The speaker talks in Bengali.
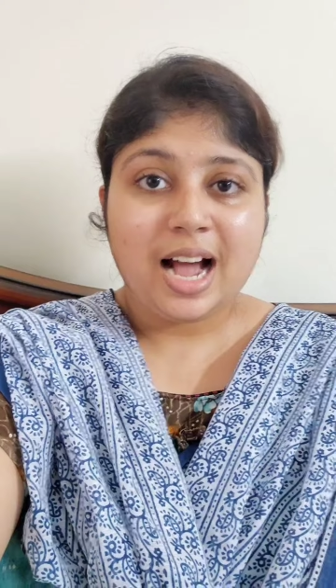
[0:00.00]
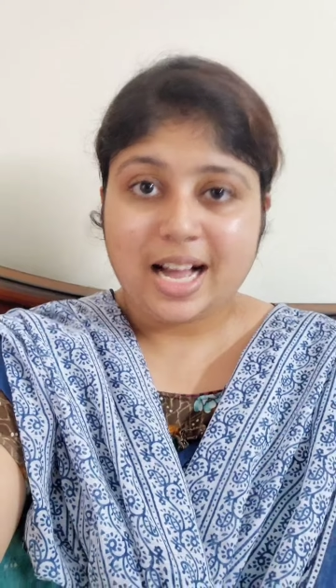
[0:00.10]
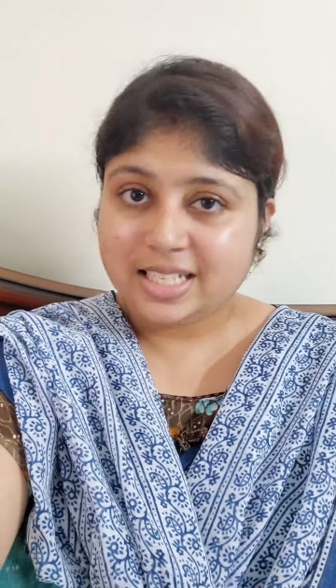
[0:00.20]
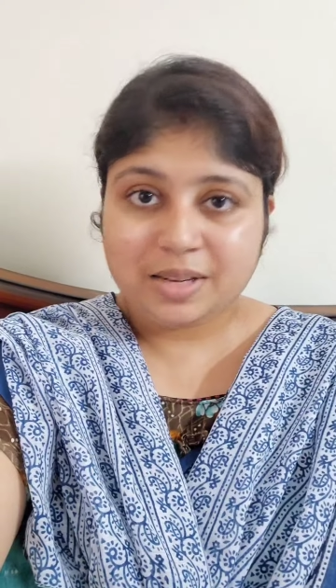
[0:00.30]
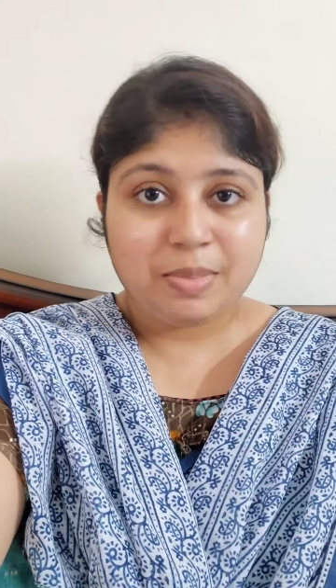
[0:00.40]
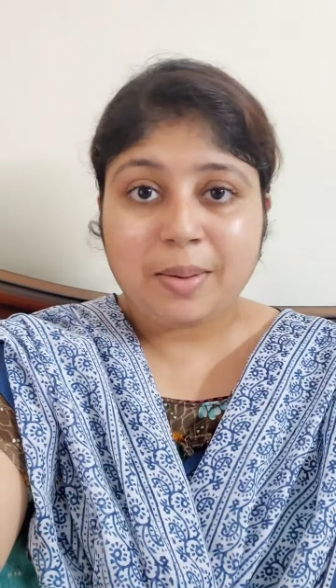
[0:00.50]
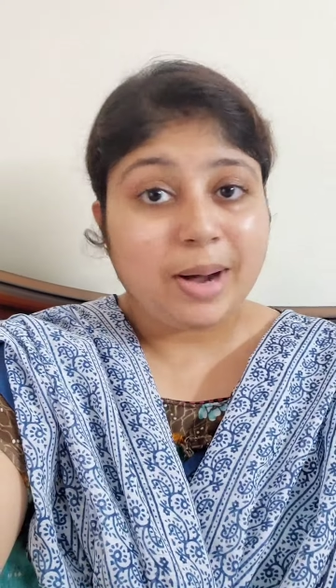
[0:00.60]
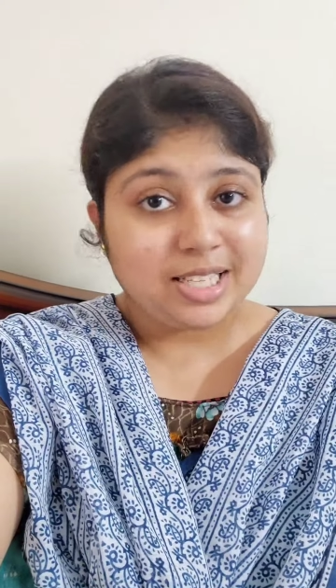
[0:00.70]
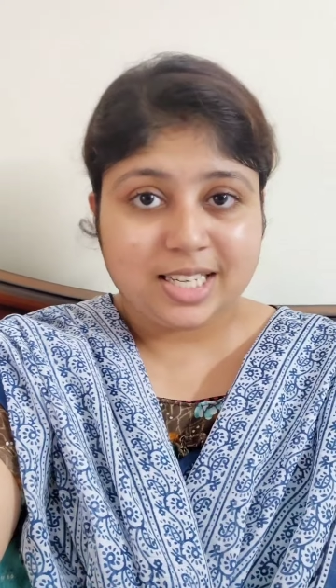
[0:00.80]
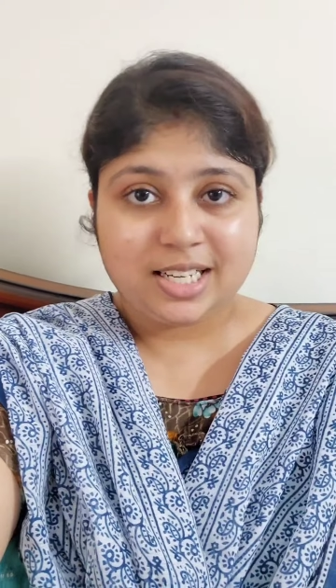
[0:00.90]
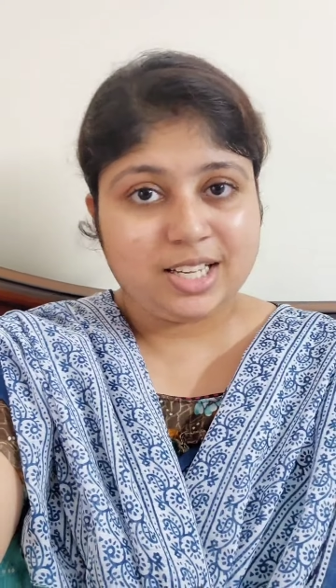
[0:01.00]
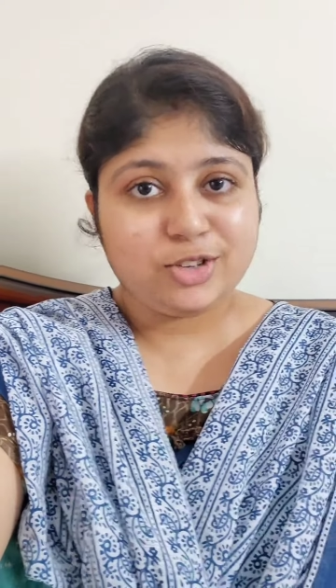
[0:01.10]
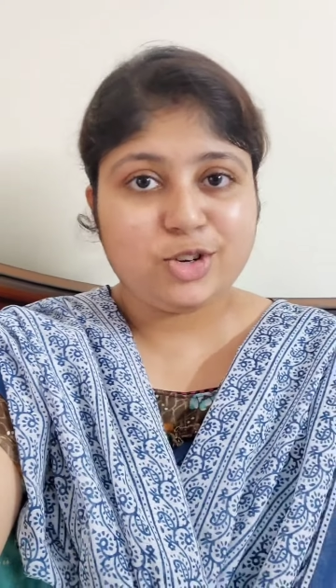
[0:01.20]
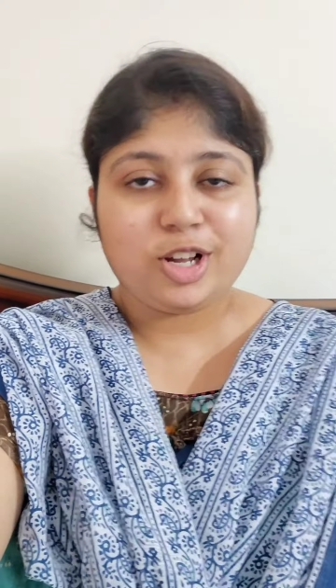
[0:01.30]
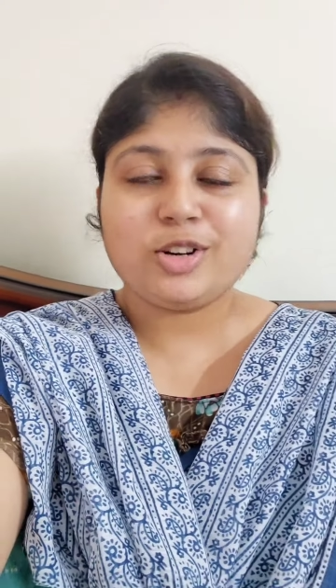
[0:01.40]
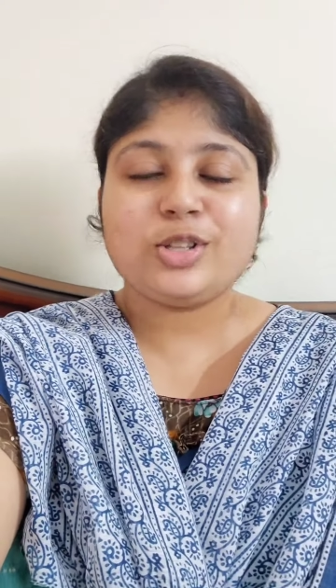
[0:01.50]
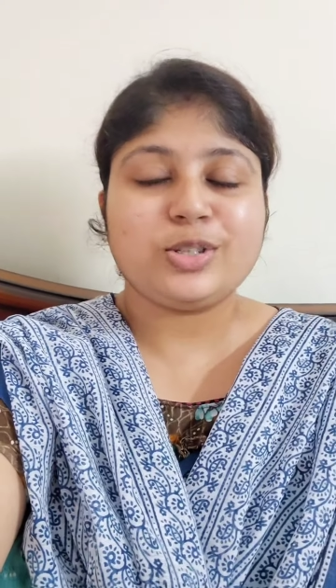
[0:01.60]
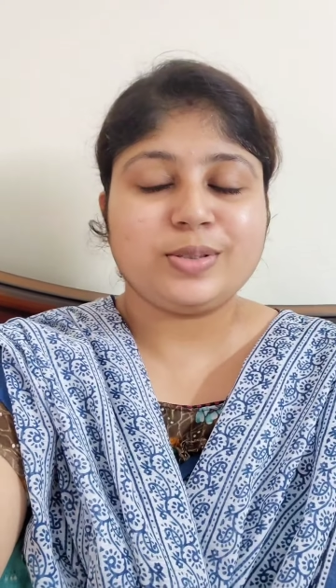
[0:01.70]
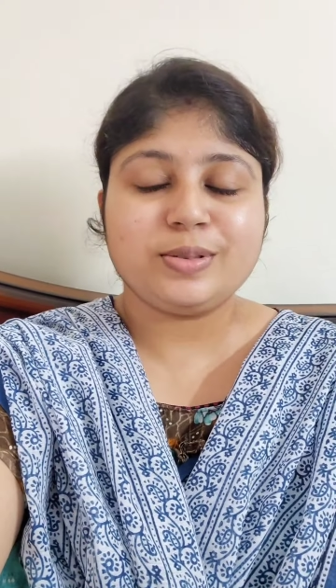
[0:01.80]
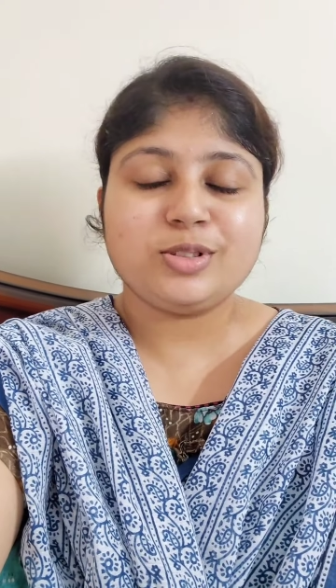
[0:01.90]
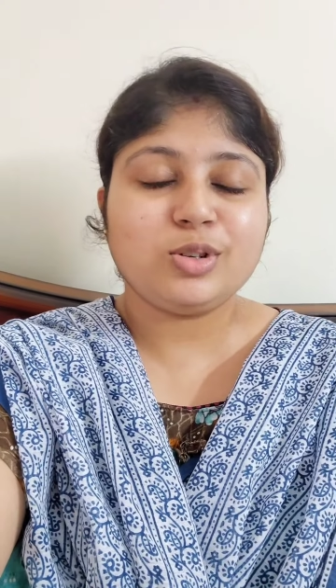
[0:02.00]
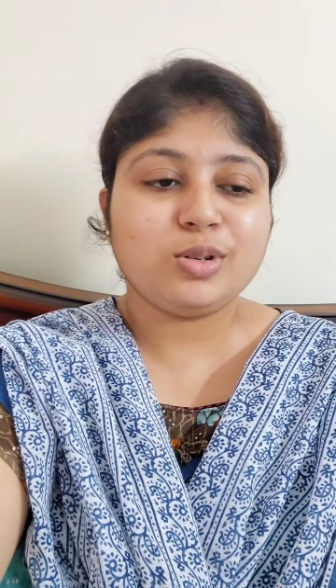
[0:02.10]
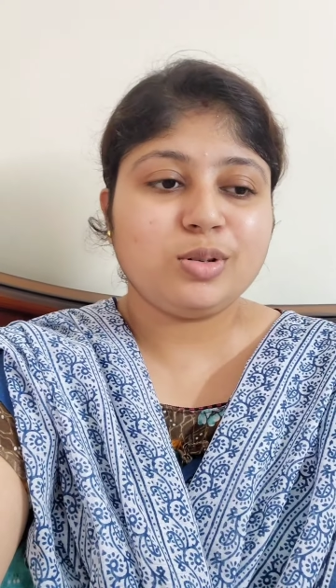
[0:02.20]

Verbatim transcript: আজকে মা বাজারে গিয়েছিল জানো তো তো